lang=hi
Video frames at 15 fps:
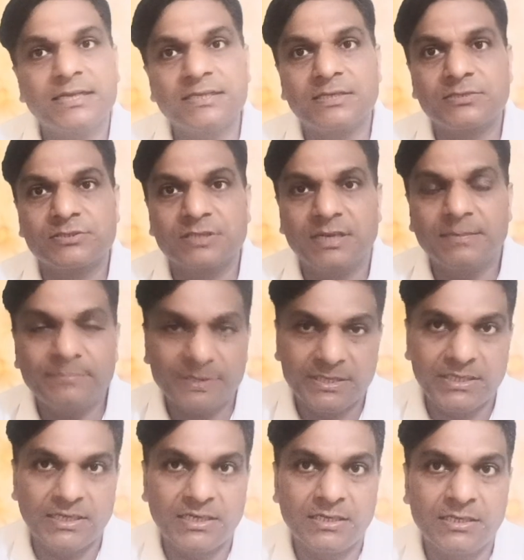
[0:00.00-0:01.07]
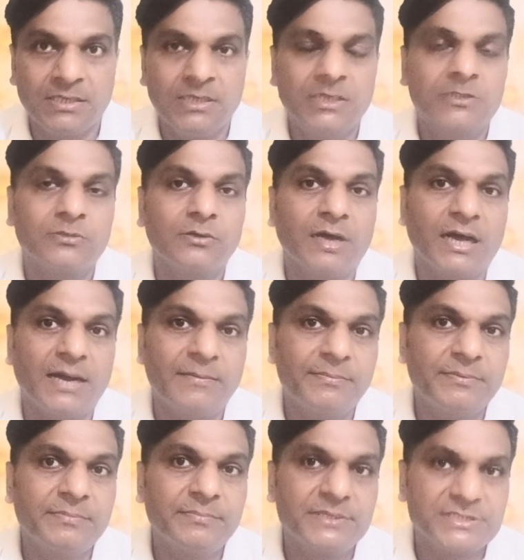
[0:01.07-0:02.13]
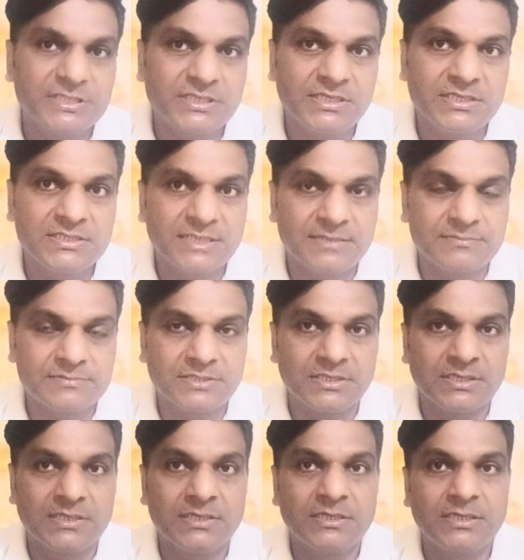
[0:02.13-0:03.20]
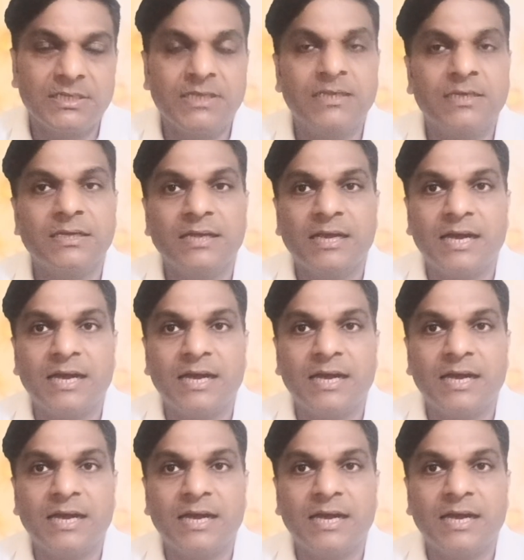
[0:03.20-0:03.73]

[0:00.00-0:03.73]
नाइन थाउजेंड का पड़ेगा तो आप अपने बजट के हिसाब से ठीक है